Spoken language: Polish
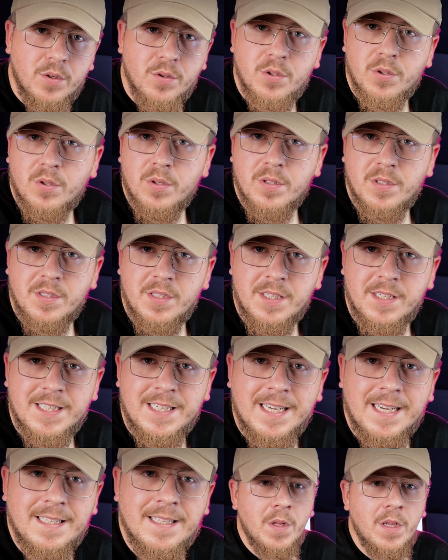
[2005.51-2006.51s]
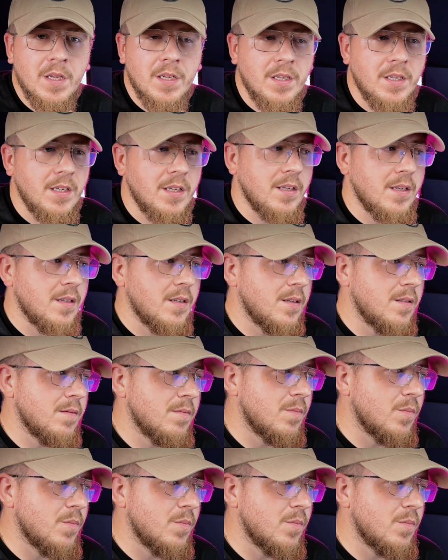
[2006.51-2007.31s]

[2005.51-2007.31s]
czy to jest Trigan i